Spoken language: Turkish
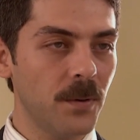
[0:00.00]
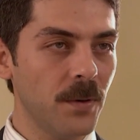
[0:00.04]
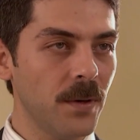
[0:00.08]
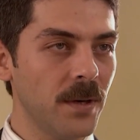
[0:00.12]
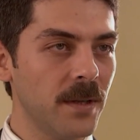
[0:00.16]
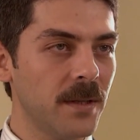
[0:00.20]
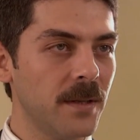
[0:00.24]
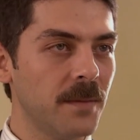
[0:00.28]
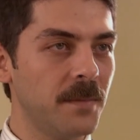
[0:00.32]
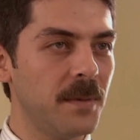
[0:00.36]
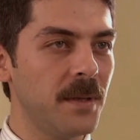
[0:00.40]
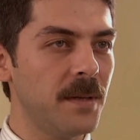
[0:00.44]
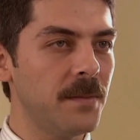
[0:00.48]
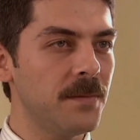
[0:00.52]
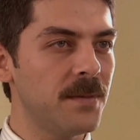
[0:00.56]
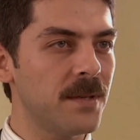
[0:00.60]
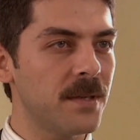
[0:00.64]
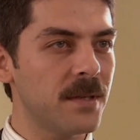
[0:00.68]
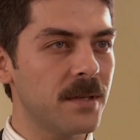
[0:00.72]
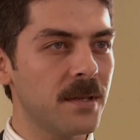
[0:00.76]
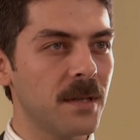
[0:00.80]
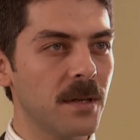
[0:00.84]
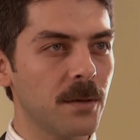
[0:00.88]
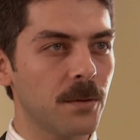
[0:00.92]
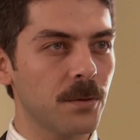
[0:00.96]
Bu arada
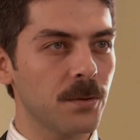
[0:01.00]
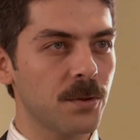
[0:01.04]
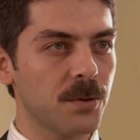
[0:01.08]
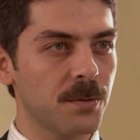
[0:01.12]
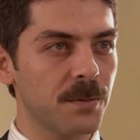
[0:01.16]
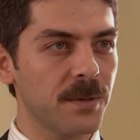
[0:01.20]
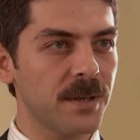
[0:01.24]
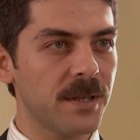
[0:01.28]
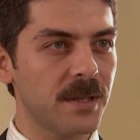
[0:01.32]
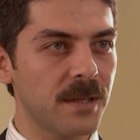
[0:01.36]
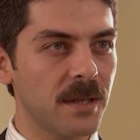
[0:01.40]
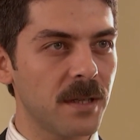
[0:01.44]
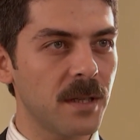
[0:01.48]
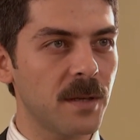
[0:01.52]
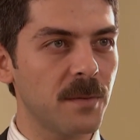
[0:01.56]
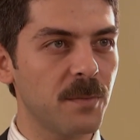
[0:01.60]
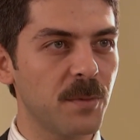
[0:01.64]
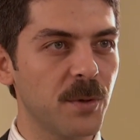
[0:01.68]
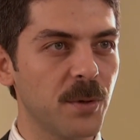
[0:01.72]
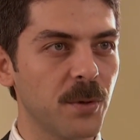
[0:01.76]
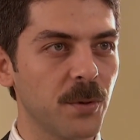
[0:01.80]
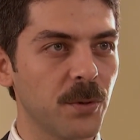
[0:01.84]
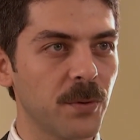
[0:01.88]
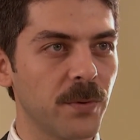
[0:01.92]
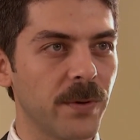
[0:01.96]
benim sizinle konuşmak
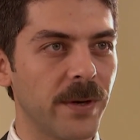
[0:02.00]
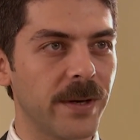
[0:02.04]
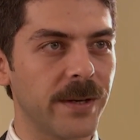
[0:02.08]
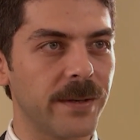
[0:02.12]
istediğim bir konu